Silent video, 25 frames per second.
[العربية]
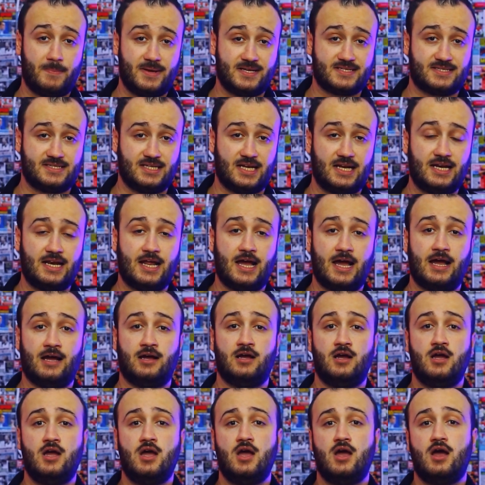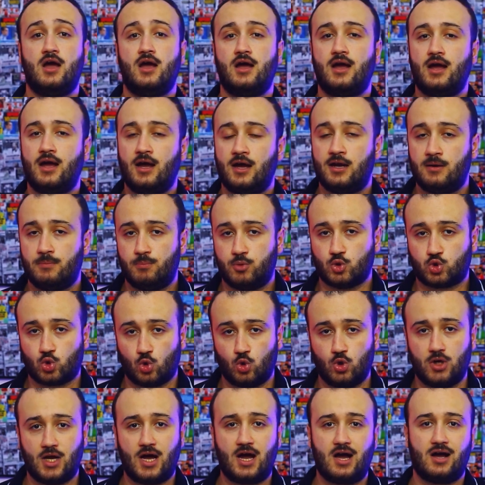باذن الله آه،
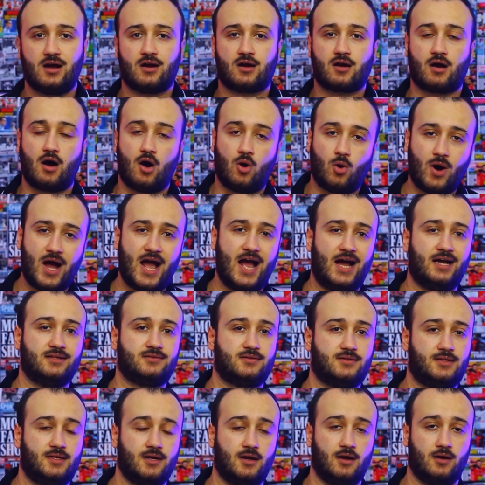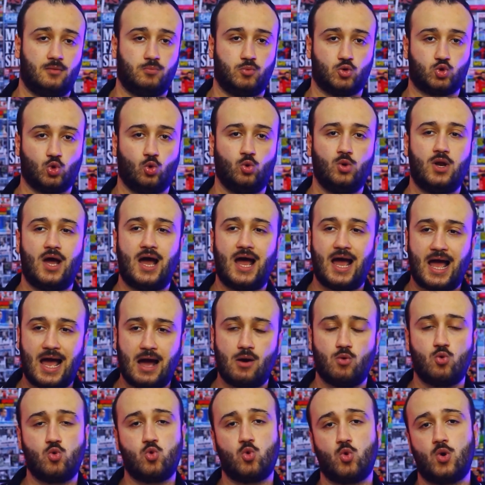البطوله قواعد البطوله
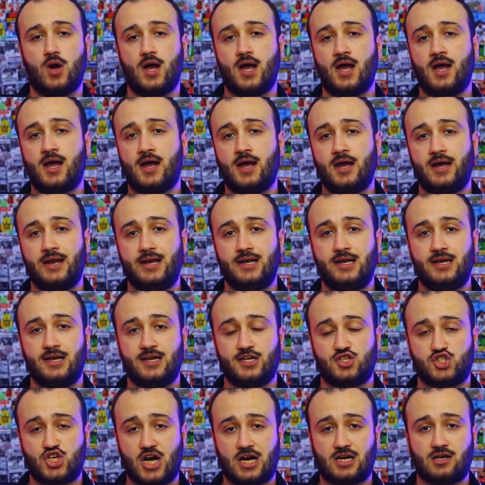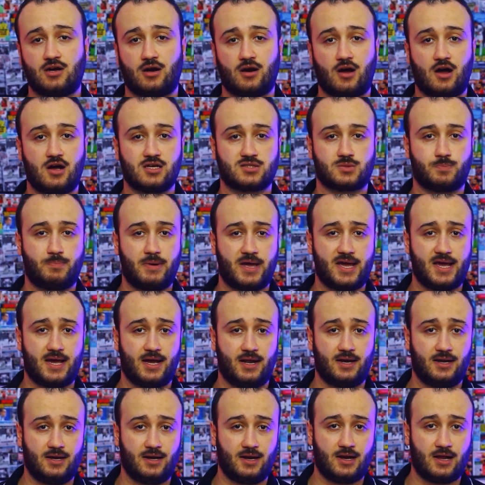او آه، الشكل الخاص
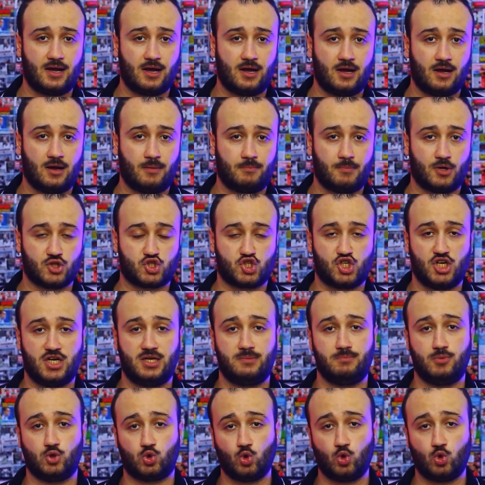بالماتشين